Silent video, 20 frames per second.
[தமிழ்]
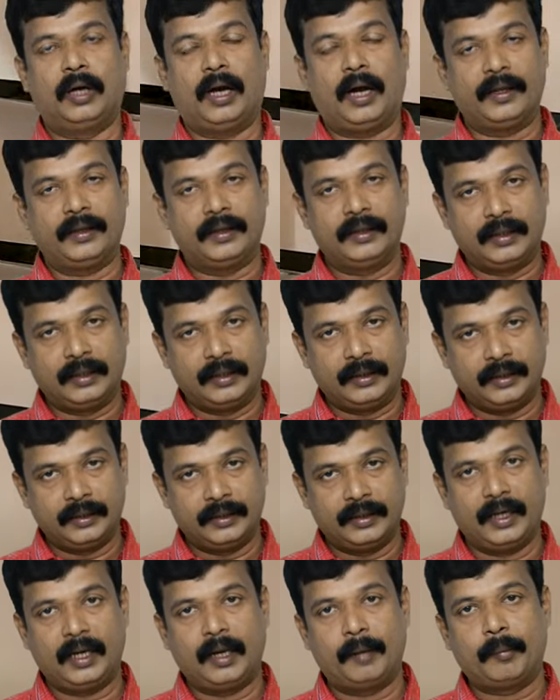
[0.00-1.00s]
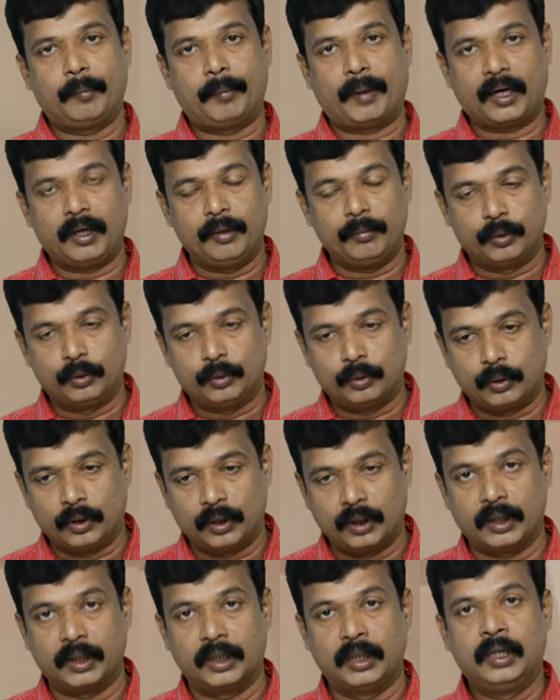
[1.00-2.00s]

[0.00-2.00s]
அது இது இல்லாமல் பரணிபுத்தூர்